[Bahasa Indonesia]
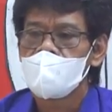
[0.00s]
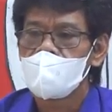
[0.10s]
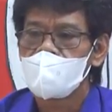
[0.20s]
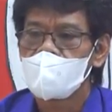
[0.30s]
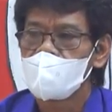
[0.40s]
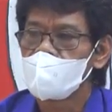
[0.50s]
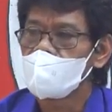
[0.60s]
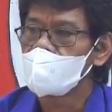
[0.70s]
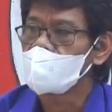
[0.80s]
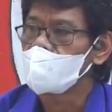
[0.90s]

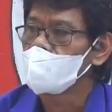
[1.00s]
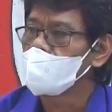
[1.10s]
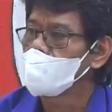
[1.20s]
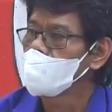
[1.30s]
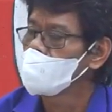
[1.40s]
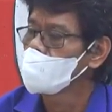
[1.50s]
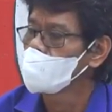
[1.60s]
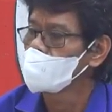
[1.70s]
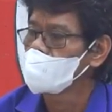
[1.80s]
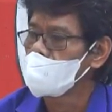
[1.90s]
Itu
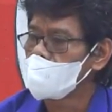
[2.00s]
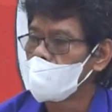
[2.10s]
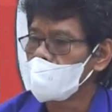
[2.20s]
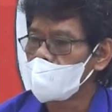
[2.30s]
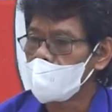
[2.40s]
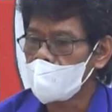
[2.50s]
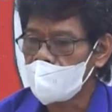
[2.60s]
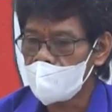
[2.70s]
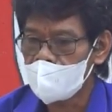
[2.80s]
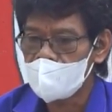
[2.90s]
sudah
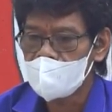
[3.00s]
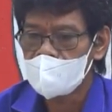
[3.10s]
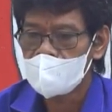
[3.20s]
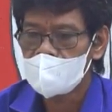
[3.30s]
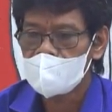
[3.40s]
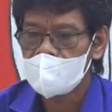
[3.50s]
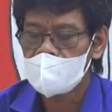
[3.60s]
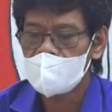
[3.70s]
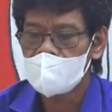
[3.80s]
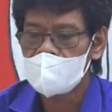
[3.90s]
dilaksanakan
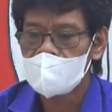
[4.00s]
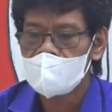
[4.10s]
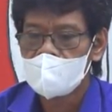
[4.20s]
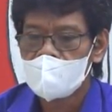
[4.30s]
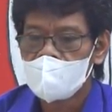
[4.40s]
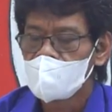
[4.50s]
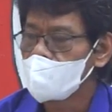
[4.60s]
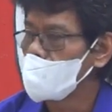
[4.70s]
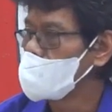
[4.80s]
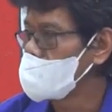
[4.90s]
dan
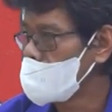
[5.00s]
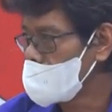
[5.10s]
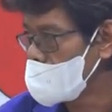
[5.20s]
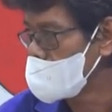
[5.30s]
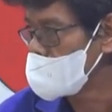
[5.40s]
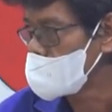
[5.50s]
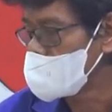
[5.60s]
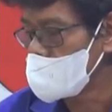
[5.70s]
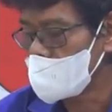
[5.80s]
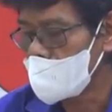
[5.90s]
sudah berjalan
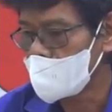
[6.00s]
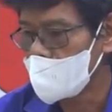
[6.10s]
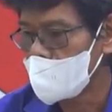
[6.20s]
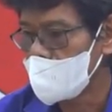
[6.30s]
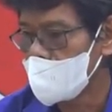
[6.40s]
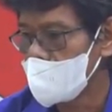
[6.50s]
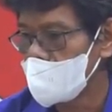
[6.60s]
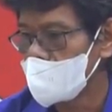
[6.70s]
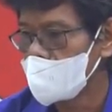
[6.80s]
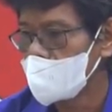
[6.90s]
sampai saat
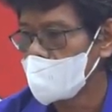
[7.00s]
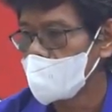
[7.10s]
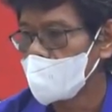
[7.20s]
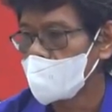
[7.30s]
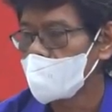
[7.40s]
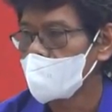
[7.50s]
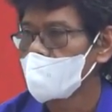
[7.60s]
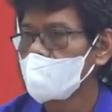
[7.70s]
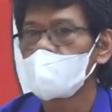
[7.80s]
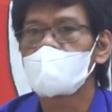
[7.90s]
ini
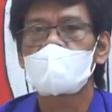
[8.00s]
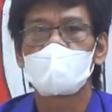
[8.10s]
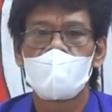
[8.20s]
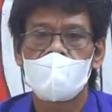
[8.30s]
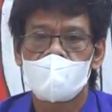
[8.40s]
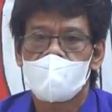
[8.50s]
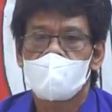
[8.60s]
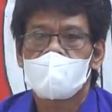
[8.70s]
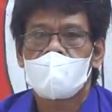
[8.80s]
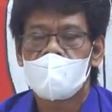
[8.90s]
sudah satu bulan
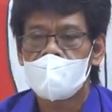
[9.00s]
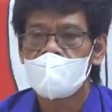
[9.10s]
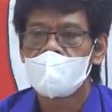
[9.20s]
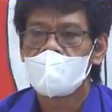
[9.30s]
kalau nggak salah.